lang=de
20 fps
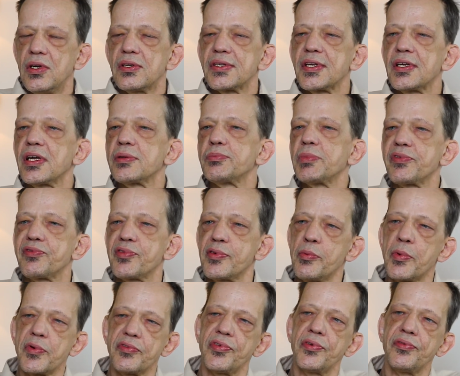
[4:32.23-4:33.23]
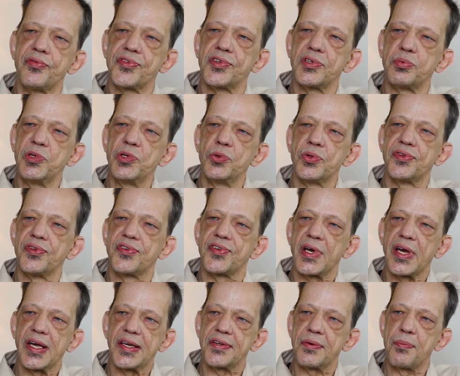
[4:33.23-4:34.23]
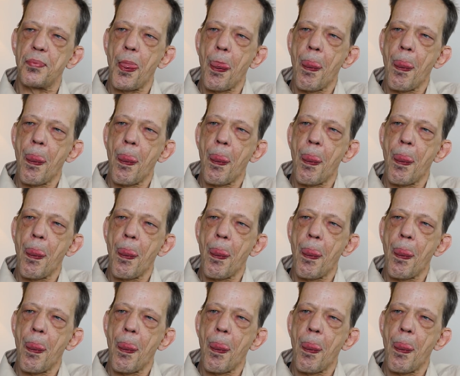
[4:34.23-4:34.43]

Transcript: dann hat man 55 Minuten Zeit.